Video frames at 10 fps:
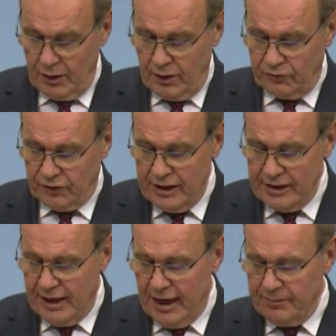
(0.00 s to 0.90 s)
Sayın
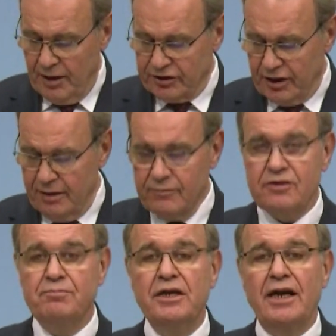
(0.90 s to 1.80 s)
Genel
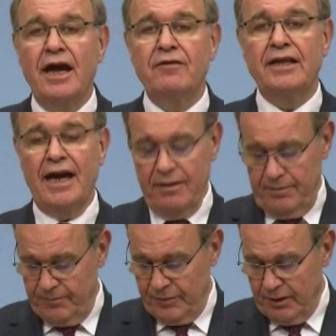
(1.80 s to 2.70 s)
Başkanımız bir evde
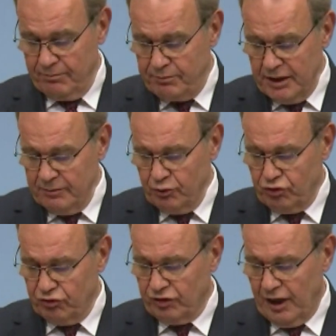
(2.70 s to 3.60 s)
bir
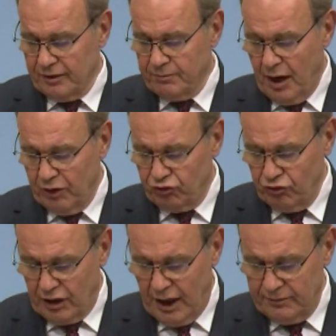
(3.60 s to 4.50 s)
buçuk saat
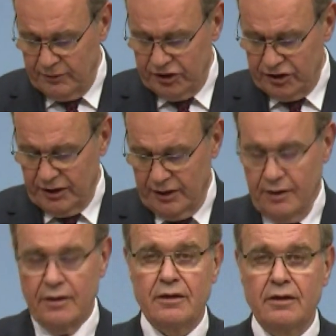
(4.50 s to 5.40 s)
mahsur kalmış
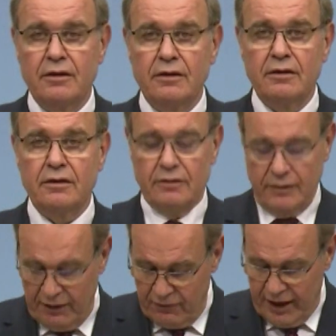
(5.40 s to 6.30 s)

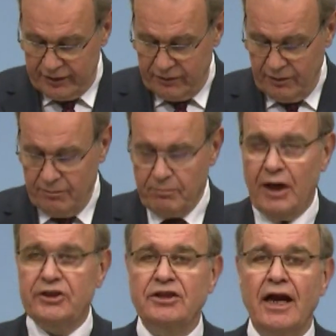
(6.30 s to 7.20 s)
devlet
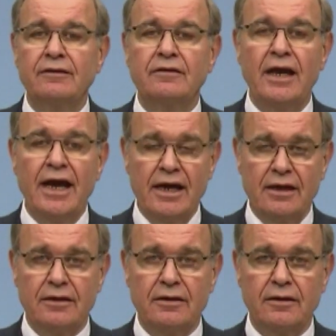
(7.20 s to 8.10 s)
başkentte,
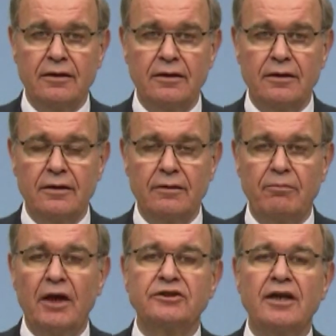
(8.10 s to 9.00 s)

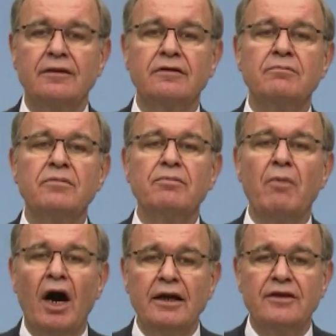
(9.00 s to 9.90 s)
başkentin bir
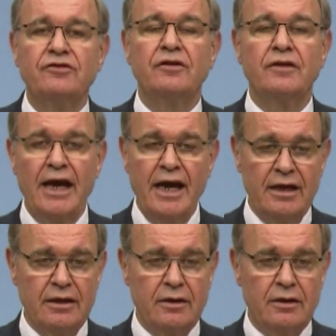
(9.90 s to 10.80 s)
mahallesinde
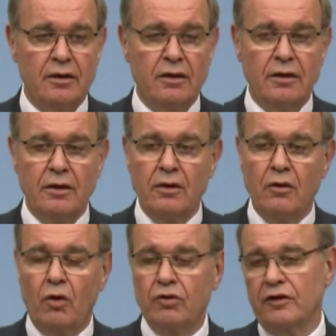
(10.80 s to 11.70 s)

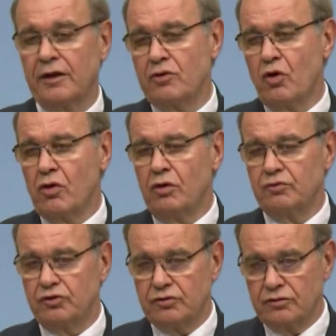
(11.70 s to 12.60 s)
ortadan yok
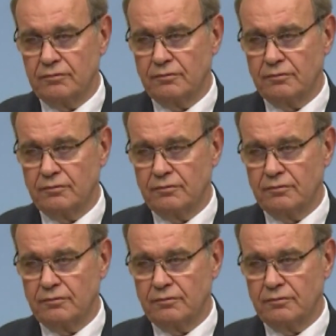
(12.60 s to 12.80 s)
olmuştur.